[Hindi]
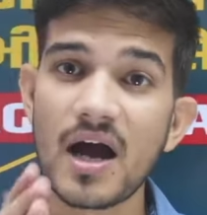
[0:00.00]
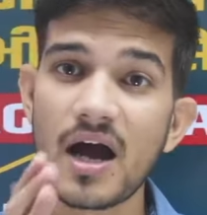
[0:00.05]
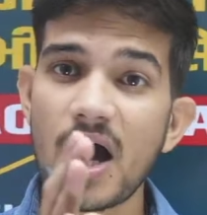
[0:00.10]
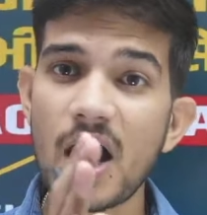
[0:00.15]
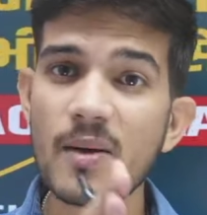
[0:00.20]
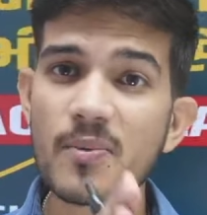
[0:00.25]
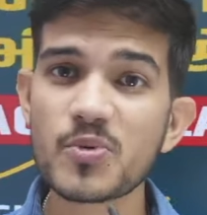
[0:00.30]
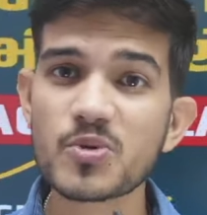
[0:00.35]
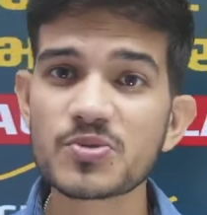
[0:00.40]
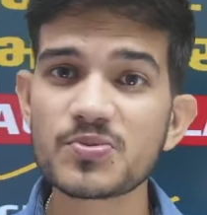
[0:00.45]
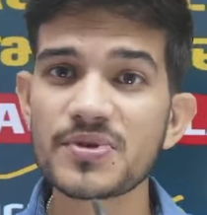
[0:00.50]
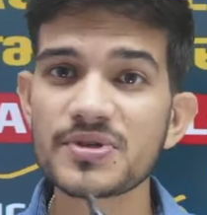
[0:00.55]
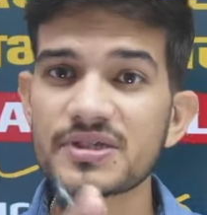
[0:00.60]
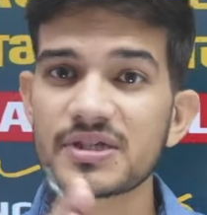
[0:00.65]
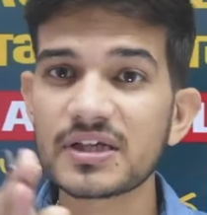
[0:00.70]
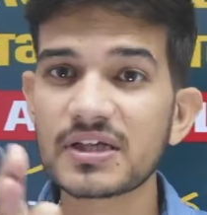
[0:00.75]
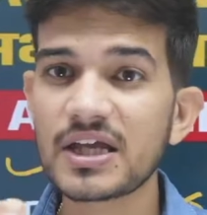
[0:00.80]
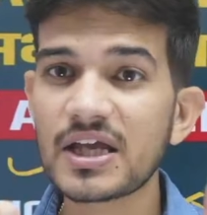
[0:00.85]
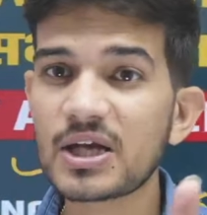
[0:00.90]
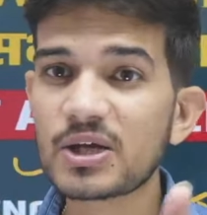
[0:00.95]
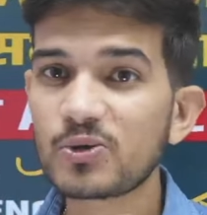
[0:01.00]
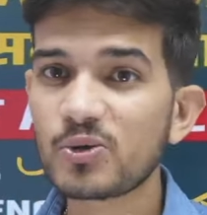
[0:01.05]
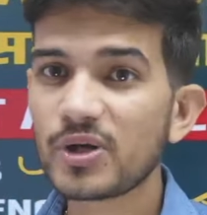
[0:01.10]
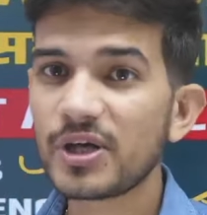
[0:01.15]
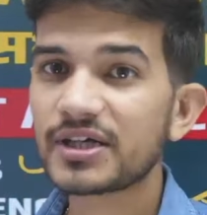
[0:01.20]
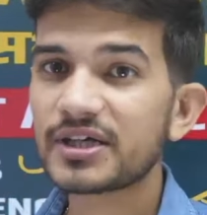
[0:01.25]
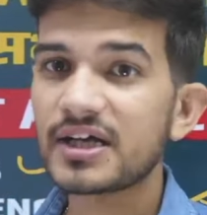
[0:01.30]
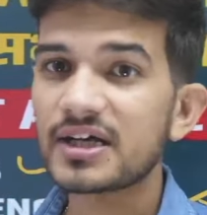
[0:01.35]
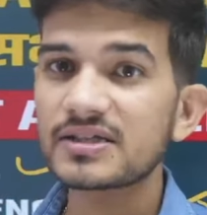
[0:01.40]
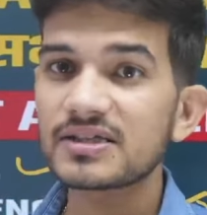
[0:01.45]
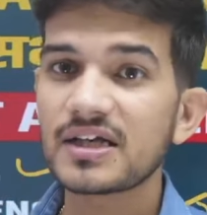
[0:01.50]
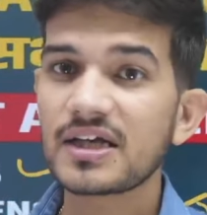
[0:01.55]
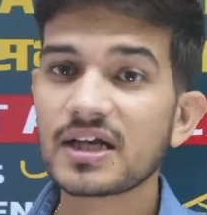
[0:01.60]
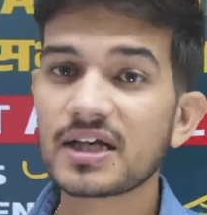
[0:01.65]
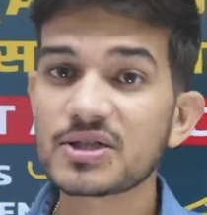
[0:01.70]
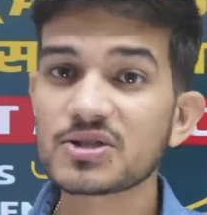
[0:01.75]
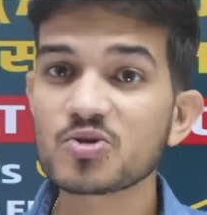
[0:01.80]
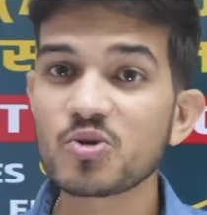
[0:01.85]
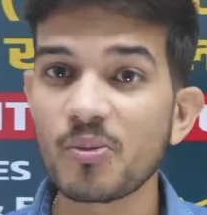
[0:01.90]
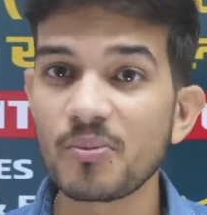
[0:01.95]
आप उसमें से कैलकुलेट कर देना
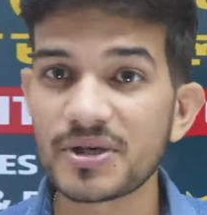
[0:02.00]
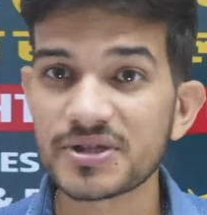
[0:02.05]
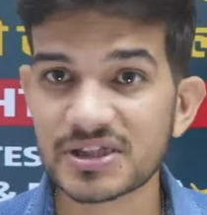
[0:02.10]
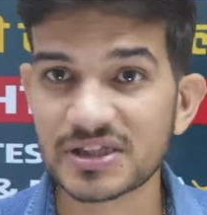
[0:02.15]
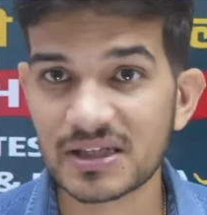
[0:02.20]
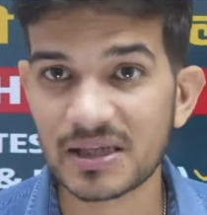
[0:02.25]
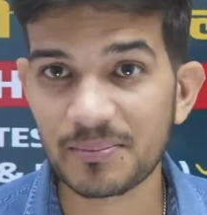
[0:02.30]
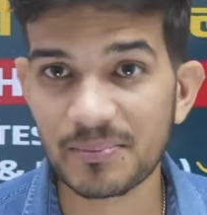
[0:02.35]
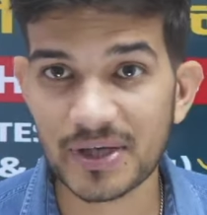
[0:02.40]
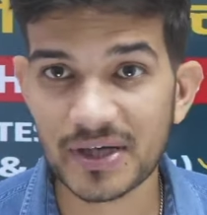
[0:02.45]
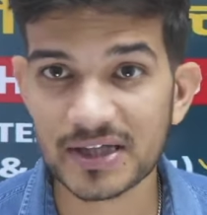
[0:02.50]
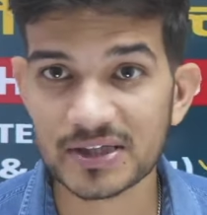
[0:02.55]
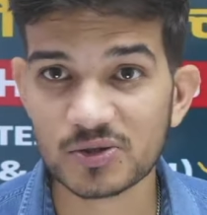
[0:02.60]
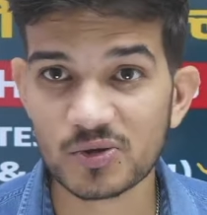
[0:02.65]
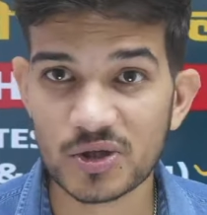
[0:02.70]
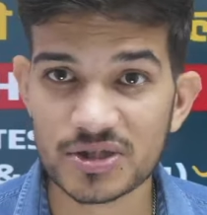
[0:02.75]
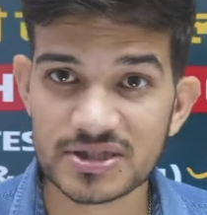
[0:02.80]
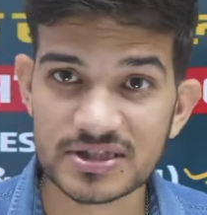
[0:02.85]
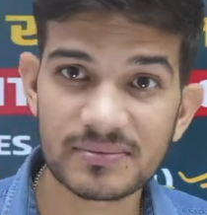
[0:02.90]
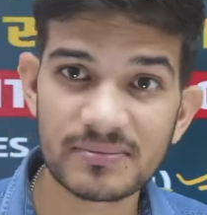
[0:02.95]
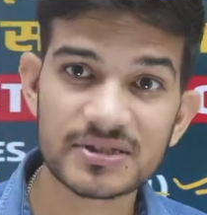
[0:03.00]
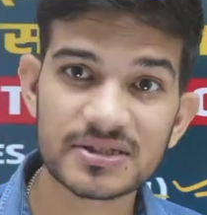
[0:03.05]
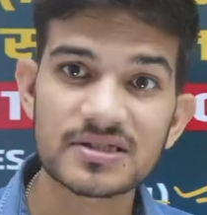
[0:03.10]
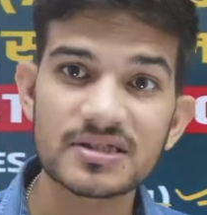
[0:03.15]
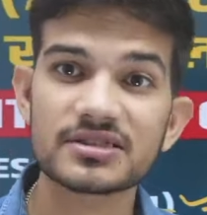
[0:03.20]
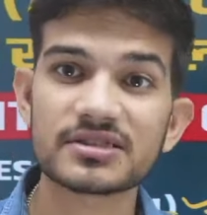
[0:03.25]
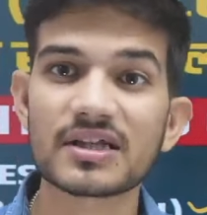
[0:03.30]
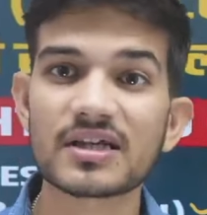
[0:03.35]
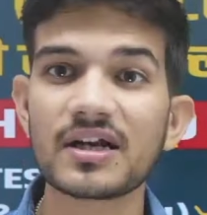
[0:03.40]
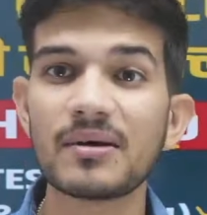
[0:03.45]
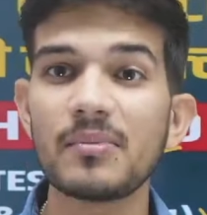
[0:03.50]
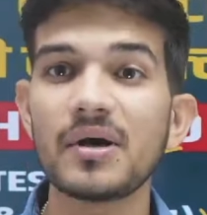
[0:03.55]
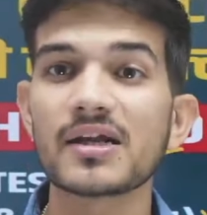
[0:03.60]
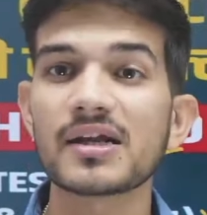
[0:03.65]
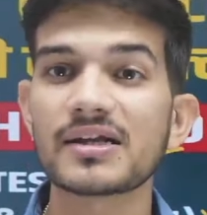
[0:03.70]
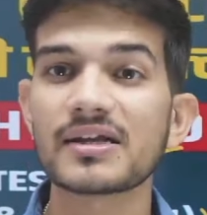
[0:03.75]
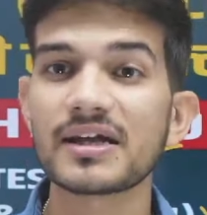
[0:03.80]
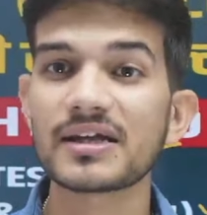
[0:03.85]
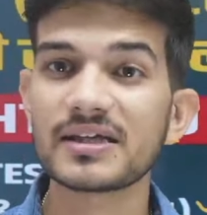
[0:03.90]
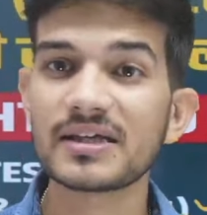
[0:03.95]
कि सौ में से नब्बे है तो अस्सी में से सत्तर का
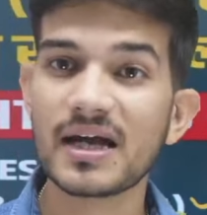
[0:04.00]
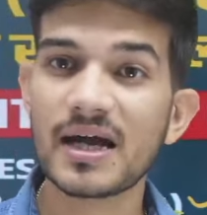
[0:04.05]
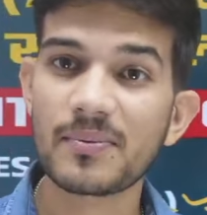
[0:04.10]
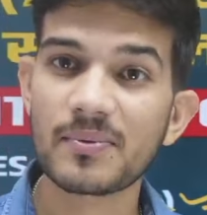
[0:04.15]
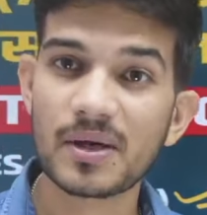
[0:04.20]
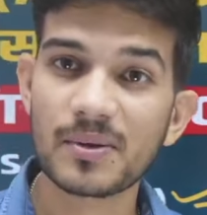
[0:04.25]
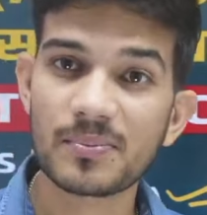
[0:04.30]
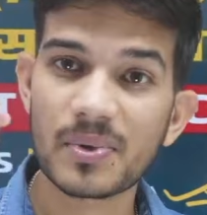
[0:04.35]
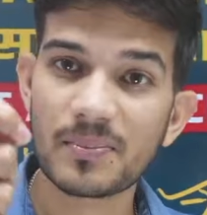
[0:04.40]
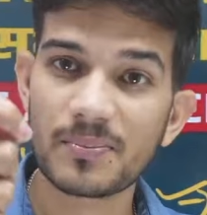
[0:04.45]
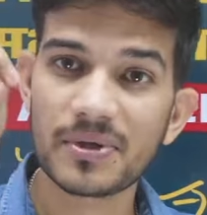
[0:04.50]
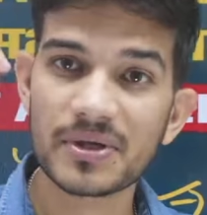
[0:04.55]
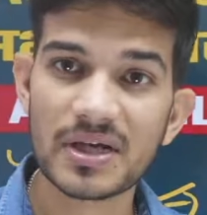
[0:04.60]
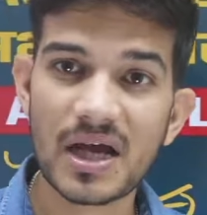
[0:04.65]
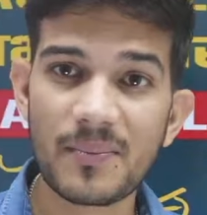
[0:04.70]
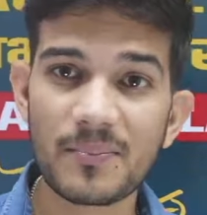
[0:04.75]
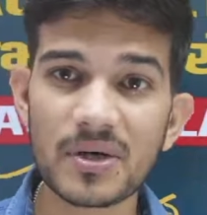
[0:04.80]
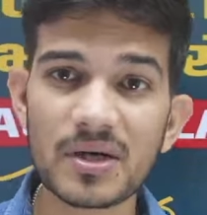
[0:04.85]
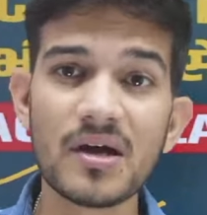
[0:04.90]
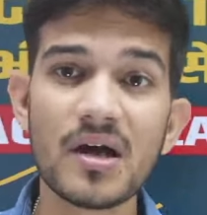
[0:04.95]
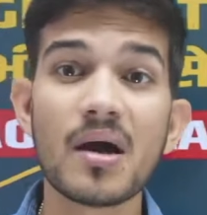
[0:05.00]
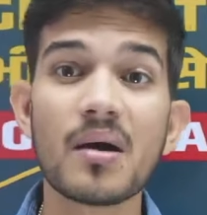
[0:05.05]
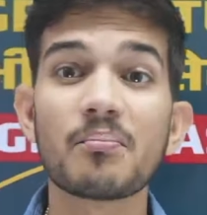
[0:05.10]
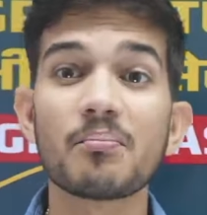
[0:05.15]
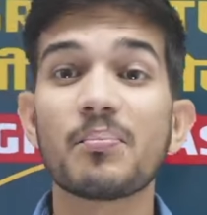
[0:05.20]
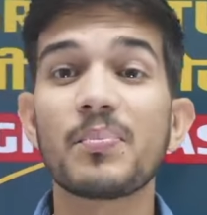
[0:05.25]
मान लेना कि आपके पेपर यहाँ पर